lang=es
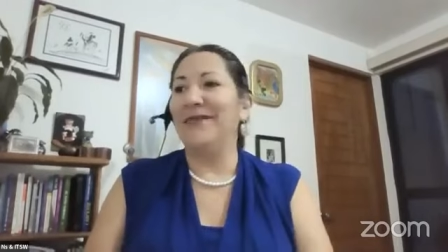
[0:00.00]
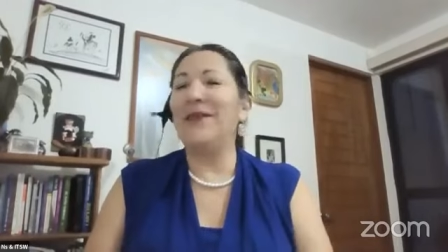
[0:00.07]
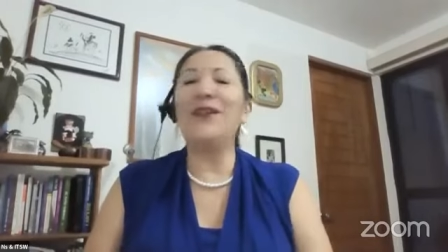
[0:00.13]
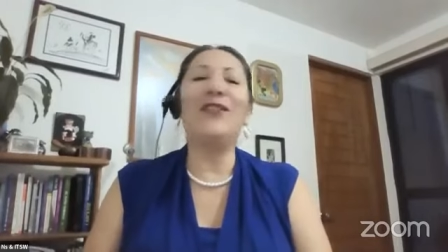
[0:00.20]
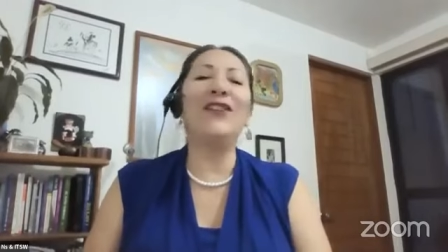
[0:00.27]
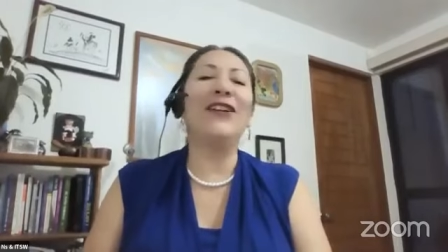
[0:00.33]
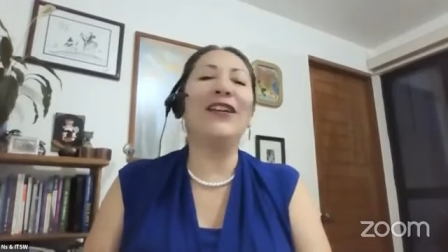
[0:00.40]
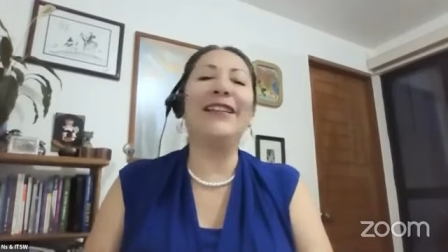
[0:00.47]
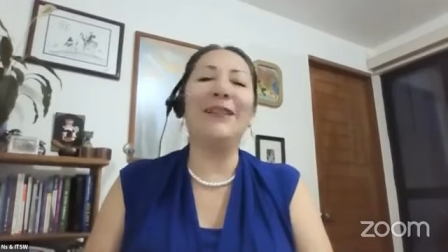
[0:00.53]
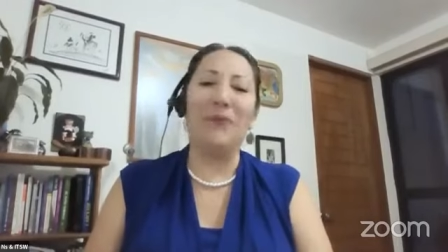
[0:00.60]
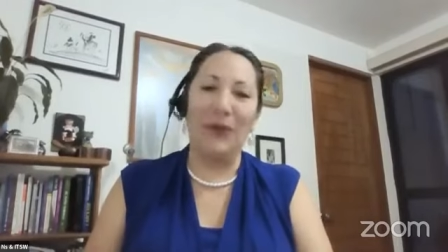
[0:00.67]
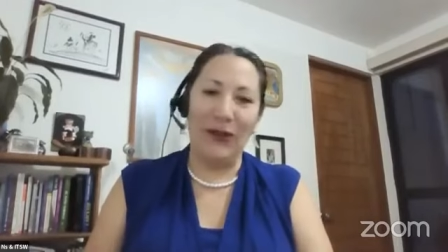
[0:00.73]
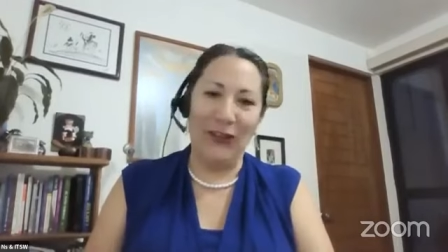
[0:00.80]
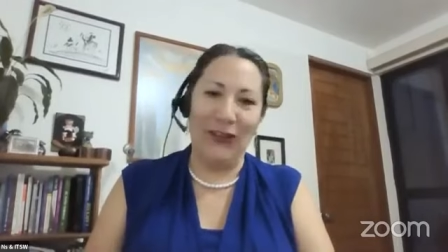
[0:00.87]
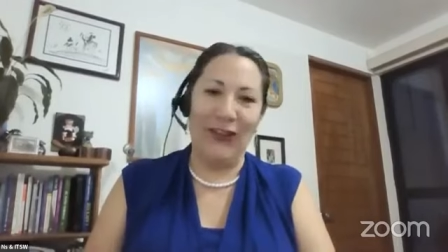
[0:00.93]
Bueno, ¿qué te
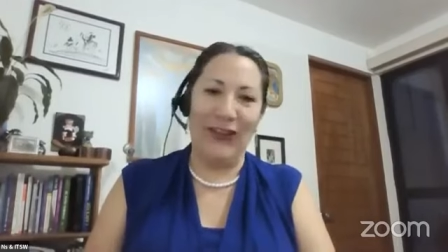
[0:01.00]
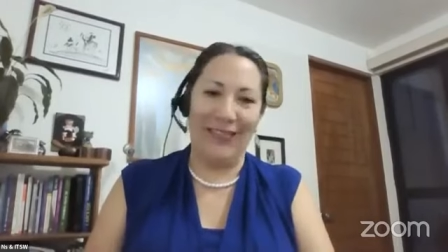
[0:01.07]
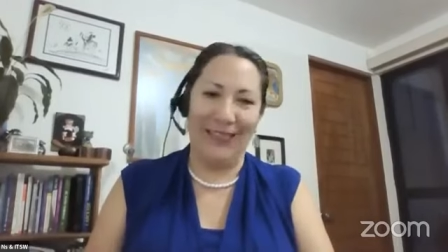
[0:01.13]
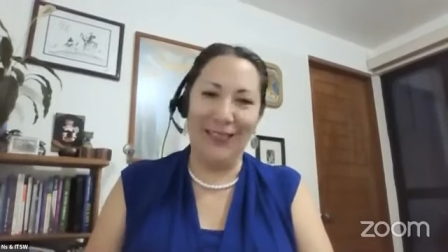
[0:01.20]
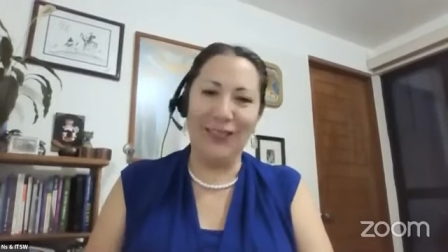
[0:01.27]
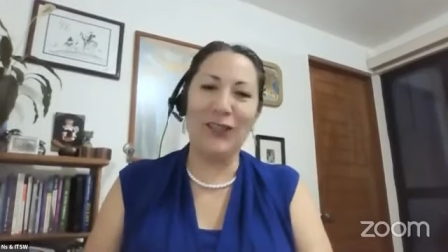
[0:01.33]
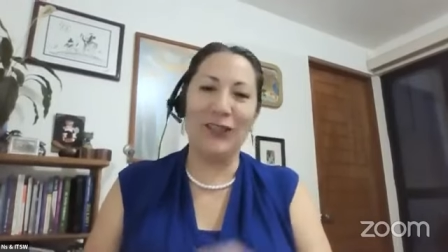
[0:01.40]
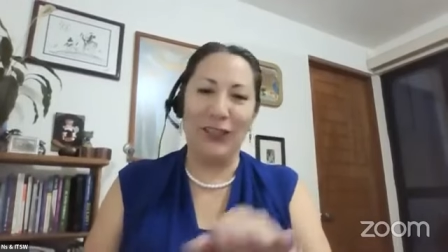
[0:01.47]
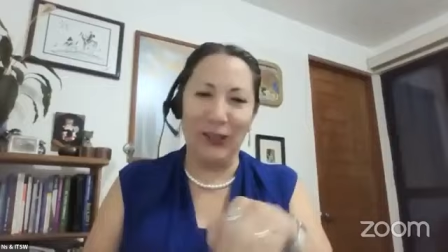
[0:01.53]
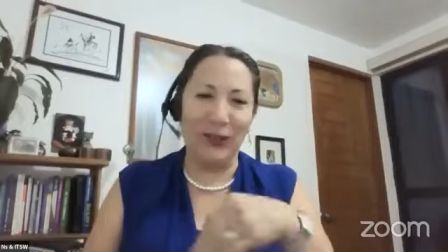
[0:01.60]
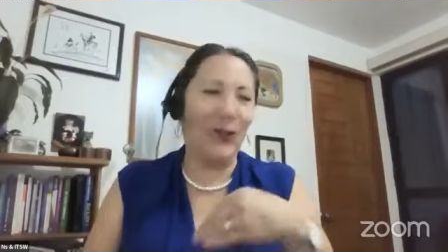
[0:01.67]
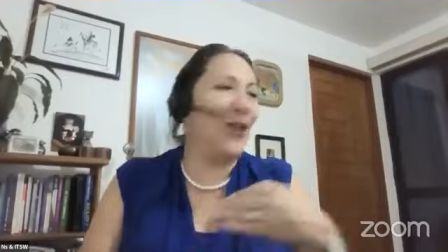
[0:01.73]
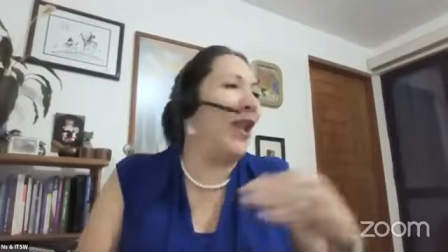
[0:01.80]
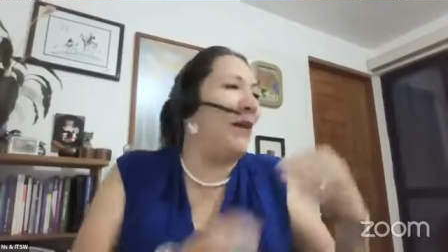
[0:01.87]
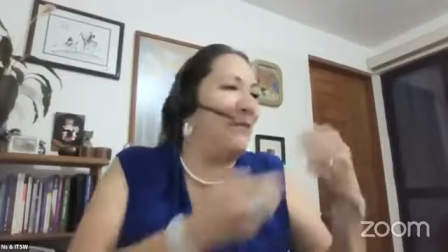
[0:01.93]
puedo decir? Yo
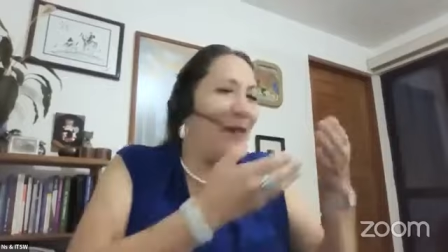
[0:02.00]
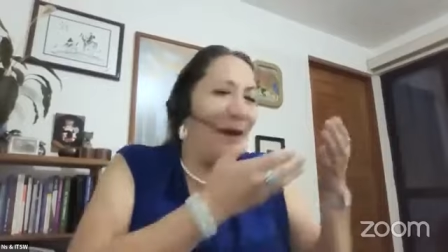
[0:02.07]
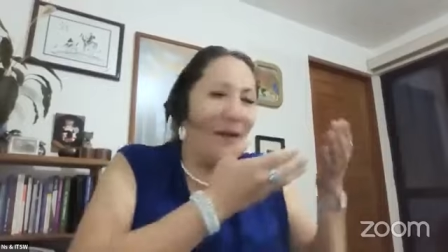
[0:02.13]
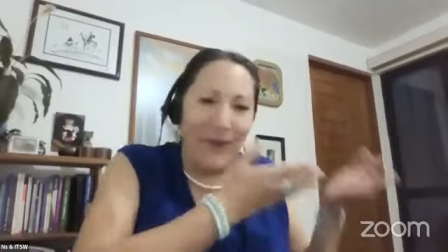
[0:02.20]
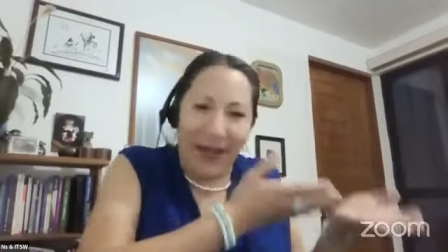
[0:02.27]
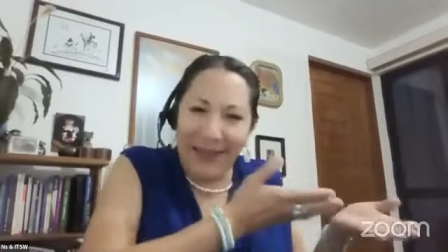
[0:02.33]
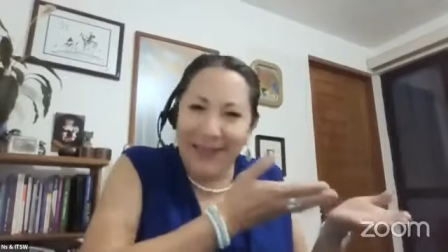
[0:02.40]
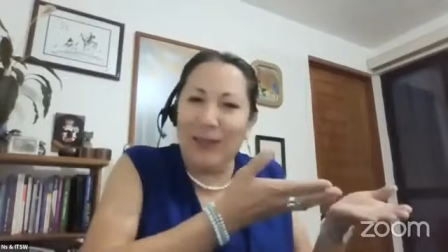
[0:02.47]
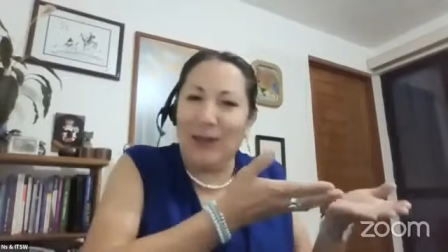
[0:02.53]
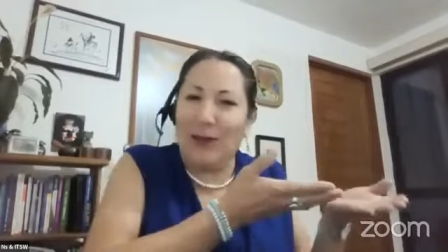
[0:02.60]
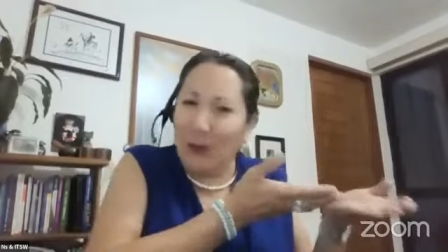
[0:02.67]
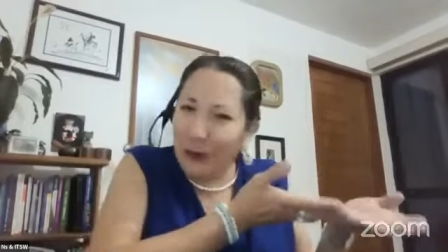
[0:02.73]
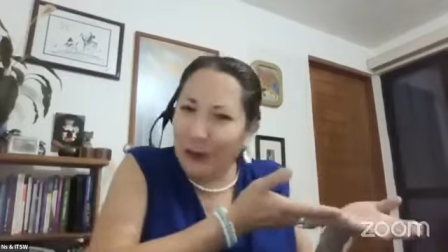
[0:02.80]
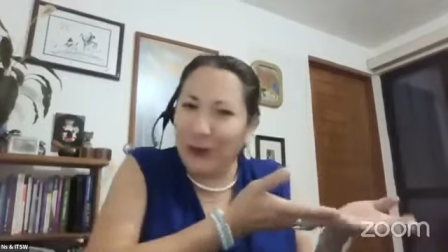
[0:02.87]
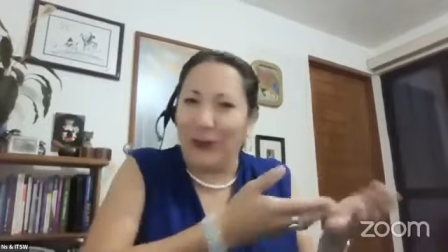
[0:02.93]
soy la mamá del
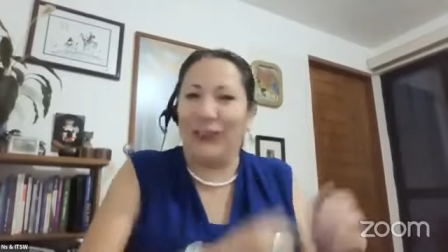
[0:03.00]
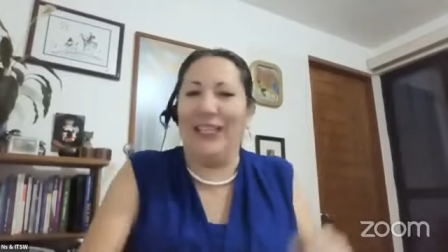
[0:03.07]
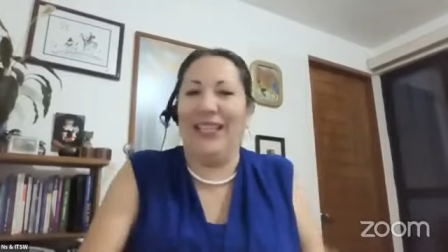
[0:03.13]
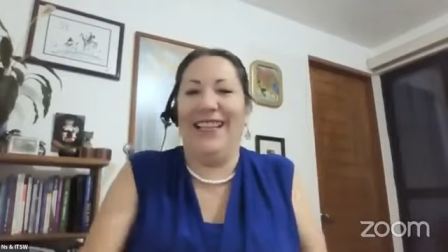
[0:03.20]
curso.